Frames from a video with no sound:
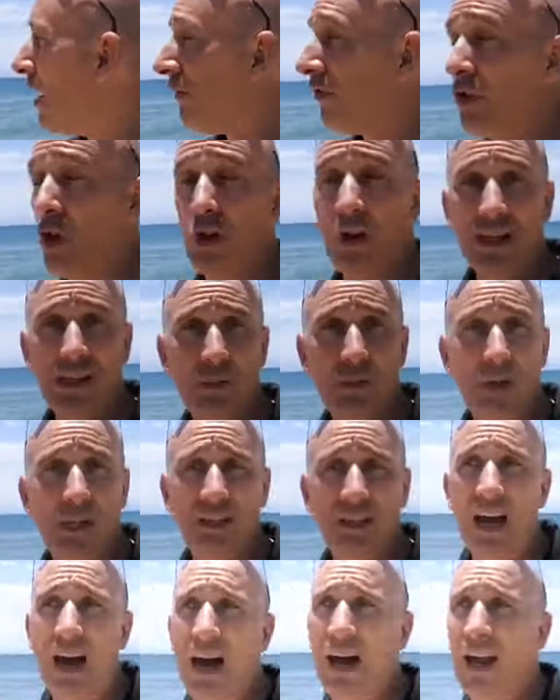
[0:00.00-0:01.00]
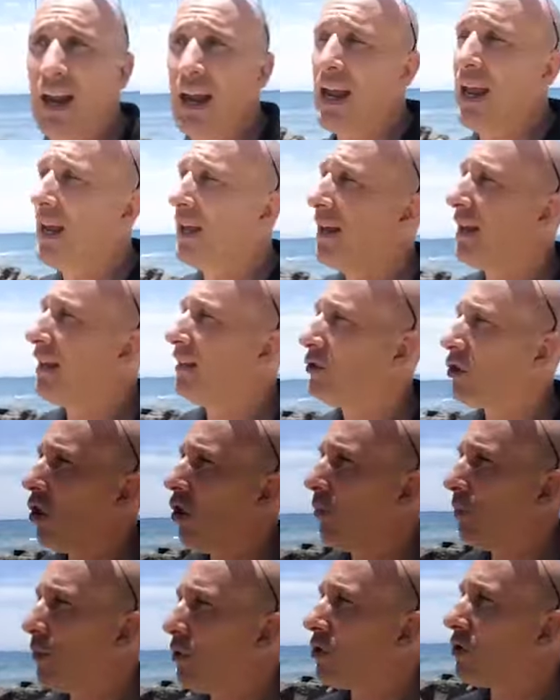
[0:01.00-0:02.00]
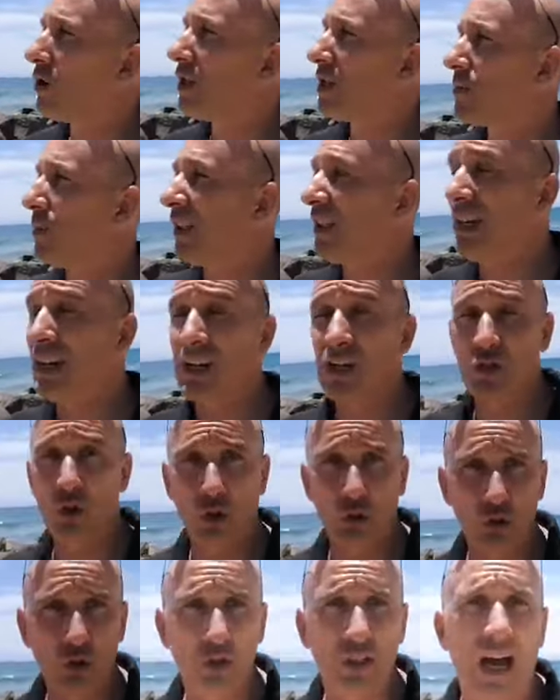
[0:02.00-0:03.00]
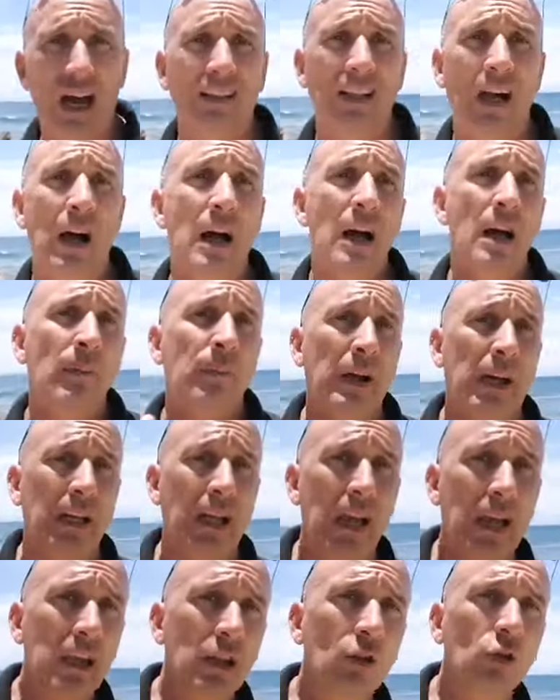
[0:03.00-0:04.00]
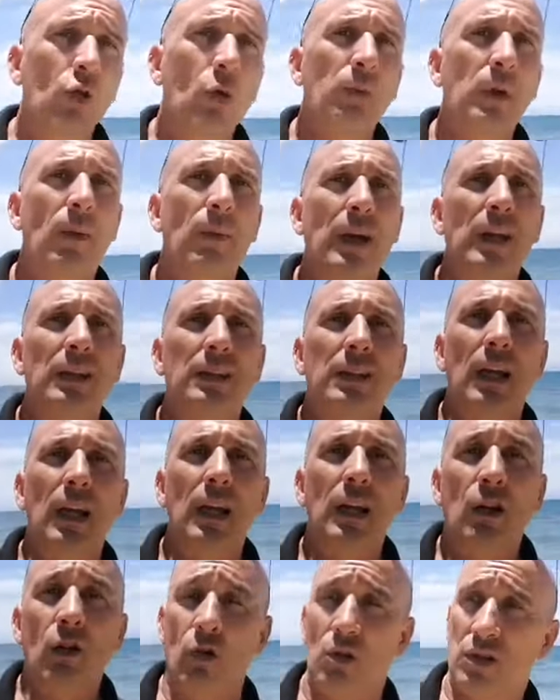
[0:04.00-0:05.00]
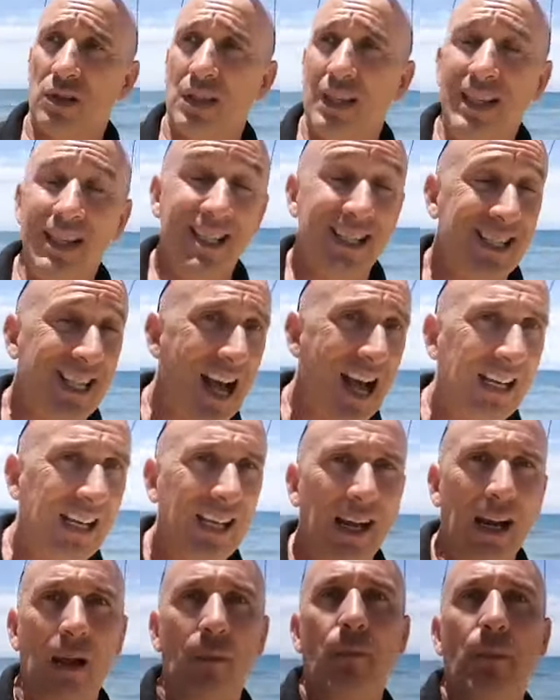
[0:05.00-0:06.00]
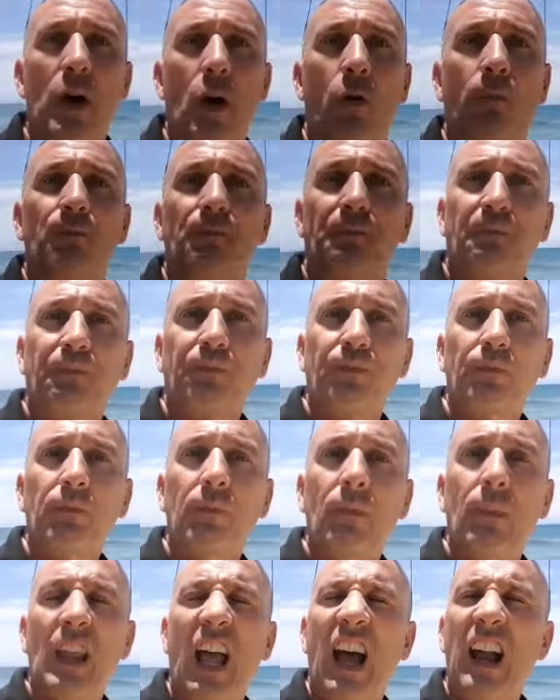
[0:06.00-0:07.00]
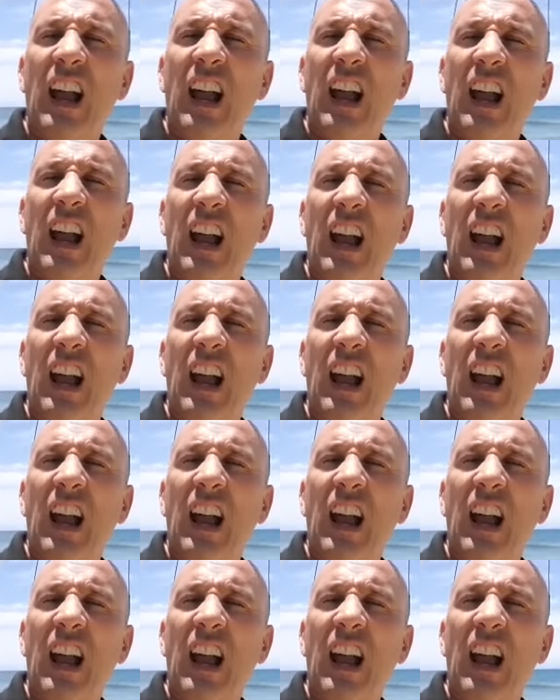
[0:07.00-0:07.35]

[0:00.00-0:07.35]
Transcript: Non aspettare troppo, non aspettare sottodata perché indubbiamente i costi salirebbero. Allora,